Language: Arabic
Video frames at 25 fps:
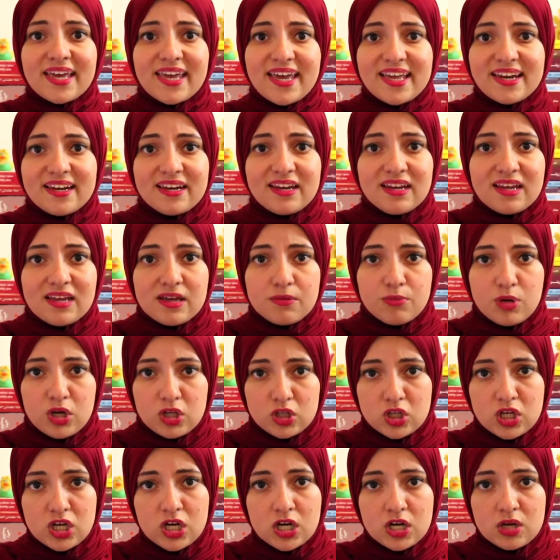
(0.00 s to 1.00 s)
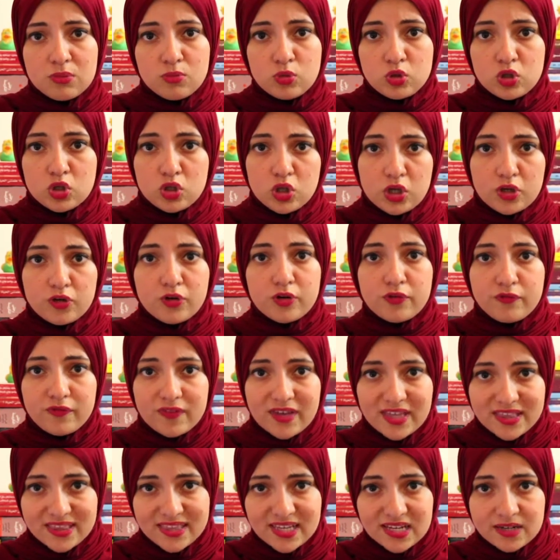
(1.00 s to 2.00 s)
كان آه، بعضها
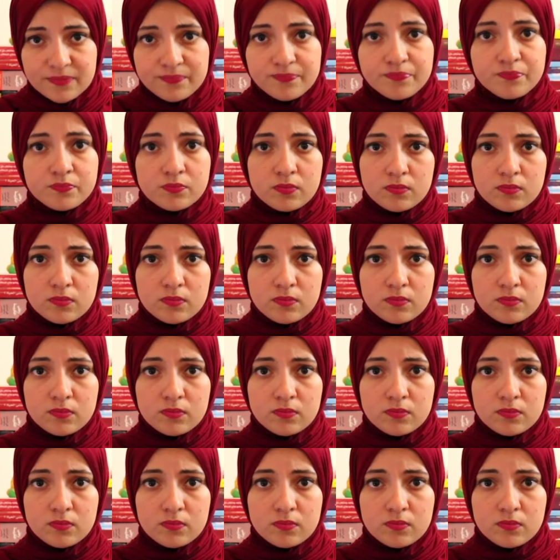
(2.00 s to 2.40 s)
متطرف جدا